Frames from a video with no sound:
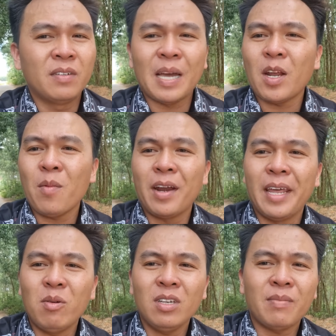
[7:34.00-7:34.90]
Bởi vì em nói mọi
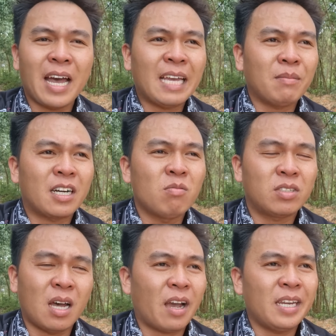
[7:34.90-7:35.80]
người nếu như mà anh mà
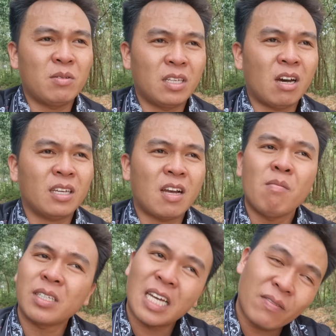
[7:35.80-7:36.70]
không sợ cái điều gì đó thì
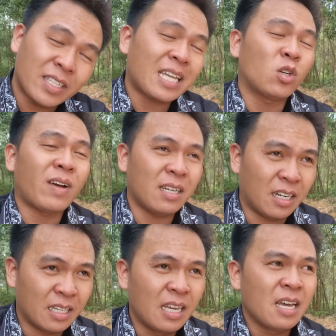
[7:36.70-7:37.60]
không bao giờ anh phải ra chỗ vắng
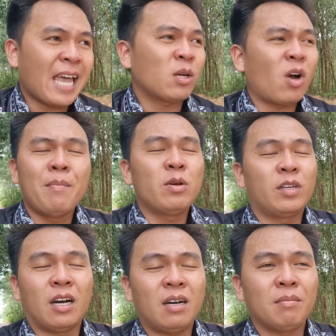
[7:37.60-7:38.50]
người, anh không có âm mưu
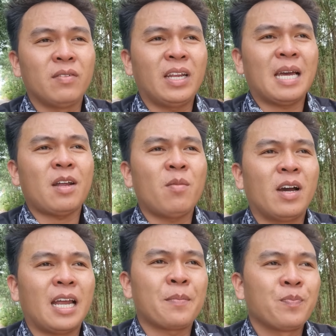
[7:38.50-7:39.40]
gì đó. Bởi vì là em nói
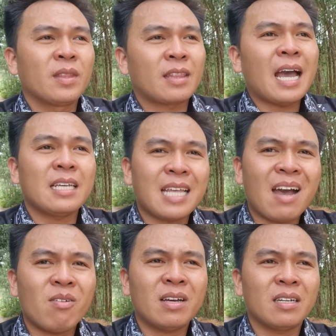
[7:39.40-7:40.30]
mọi người là tại
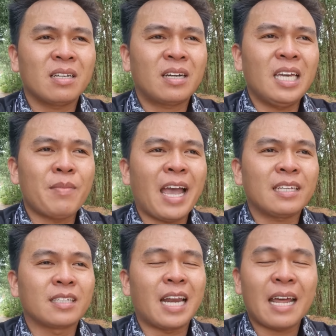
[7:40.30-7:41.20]
sao á, khi mà
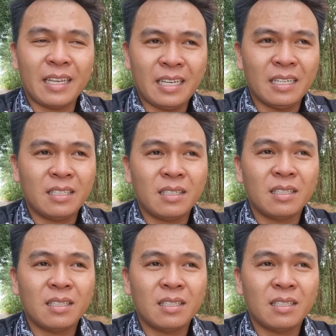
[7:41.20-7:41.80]
anh rời xà lan đi,